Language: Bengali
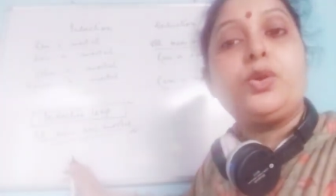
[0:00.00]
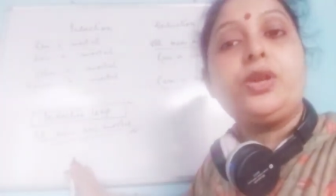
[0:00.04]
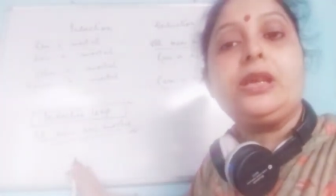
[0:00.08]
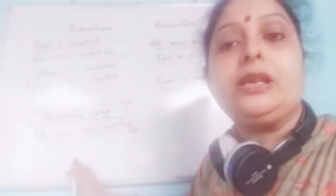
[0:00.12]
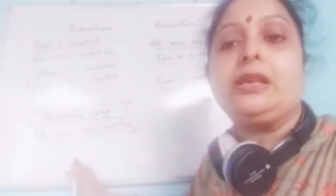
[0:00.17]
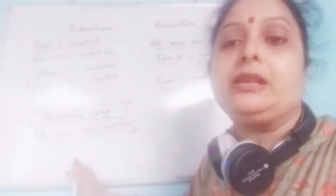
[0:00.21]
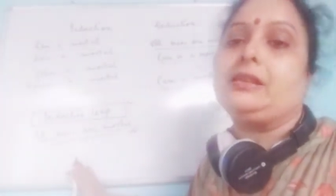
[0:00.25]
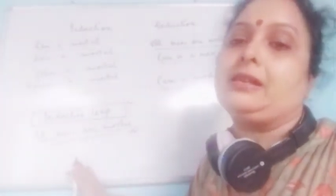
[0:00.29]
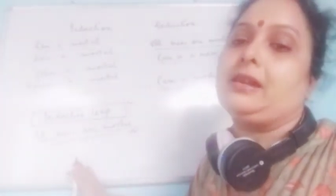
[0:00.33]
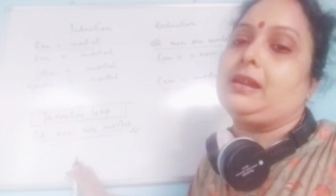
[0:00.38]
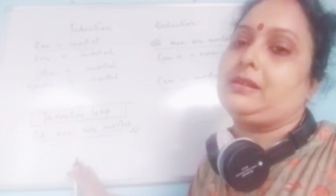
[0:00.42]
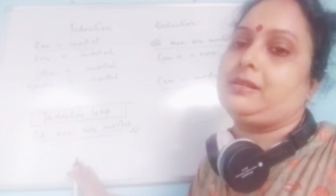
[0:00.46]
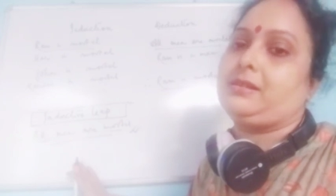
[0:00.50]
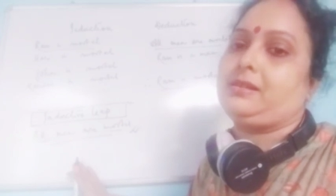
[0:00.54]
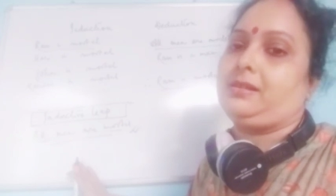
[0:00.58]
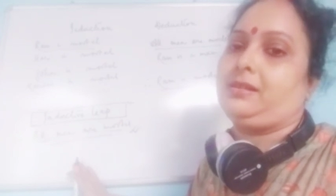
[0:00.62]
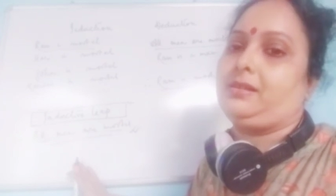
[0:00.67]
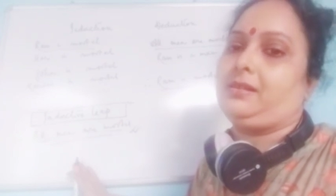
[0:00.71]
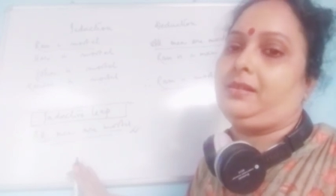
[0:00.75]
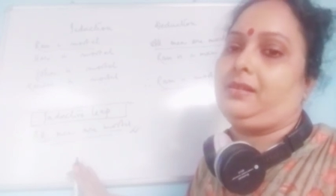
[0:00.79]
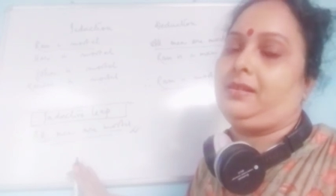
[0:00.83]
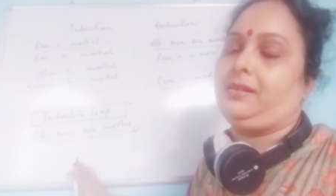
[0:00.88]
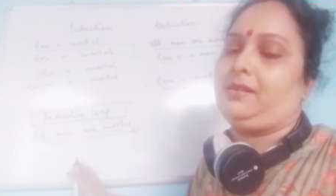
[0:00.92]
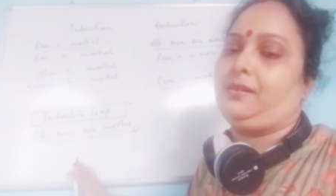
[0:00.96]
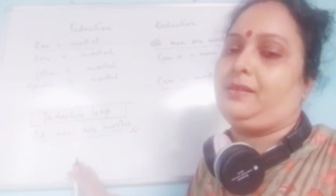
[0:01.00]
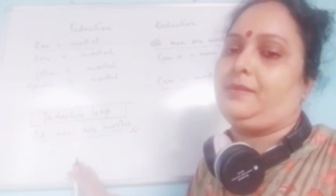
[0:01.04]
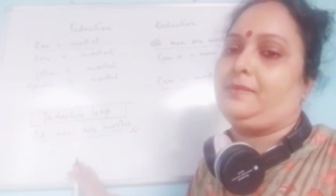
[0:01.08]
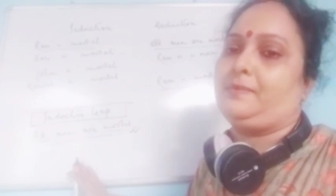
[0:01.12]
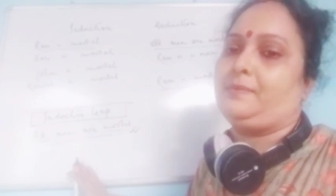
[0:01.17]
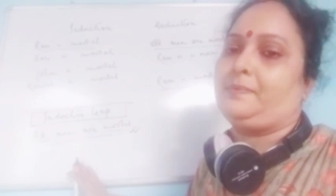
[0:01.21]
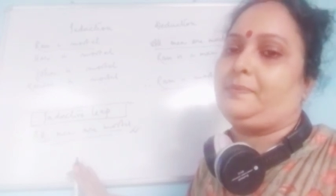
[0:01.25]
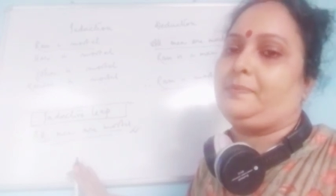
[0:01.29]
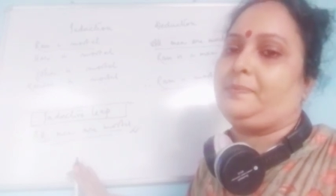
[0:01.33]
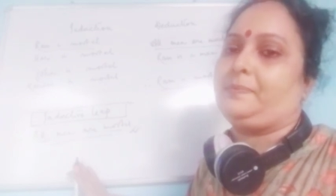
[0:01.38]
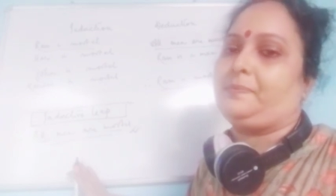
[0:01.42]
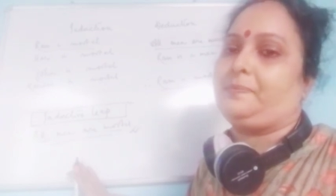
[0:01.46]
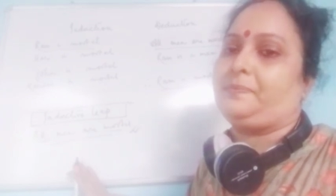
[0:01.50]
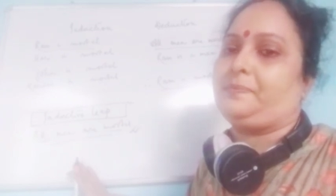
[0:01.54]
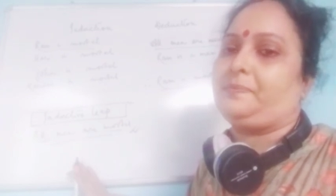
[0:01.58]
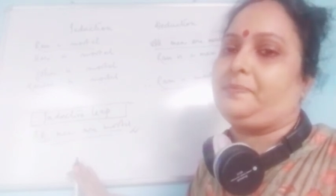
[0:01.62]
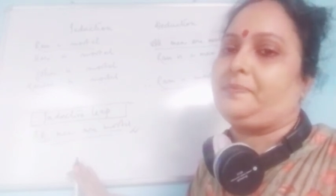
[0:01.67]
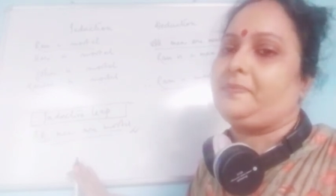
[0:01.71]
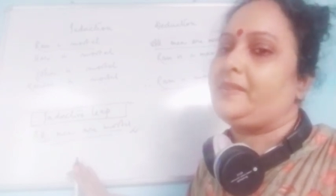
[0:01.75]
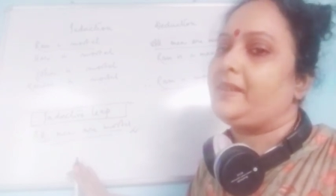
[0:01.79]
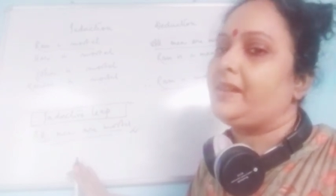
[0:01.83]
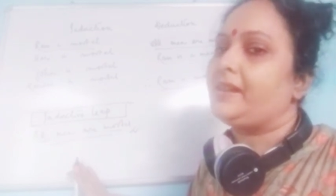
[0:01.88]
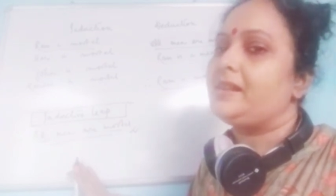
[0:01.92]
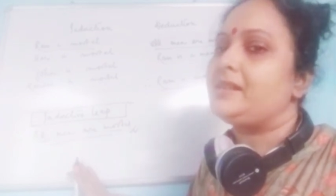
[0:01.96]
করি ইন্ডাকশান দিয়ে
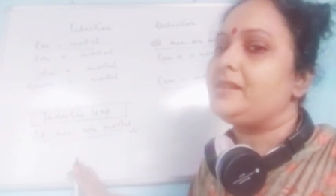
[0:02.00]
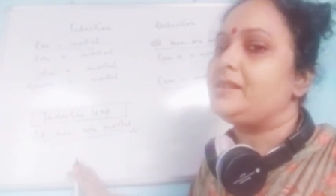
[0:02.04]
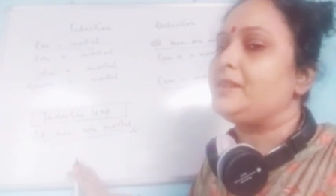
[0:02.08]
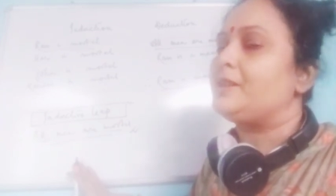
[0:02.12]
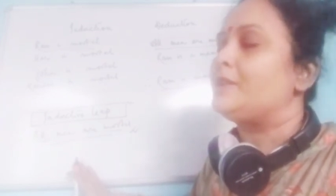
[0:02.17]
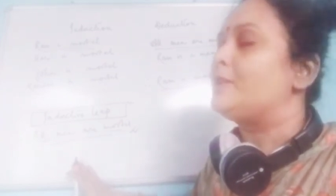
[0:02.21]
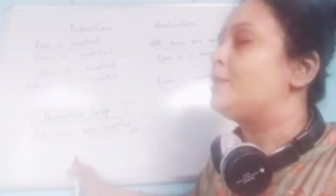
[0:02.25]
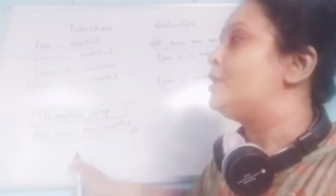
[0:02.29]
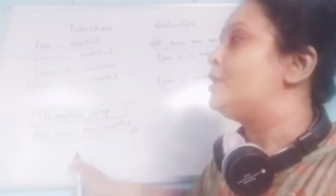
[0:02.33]
ঠিক আছে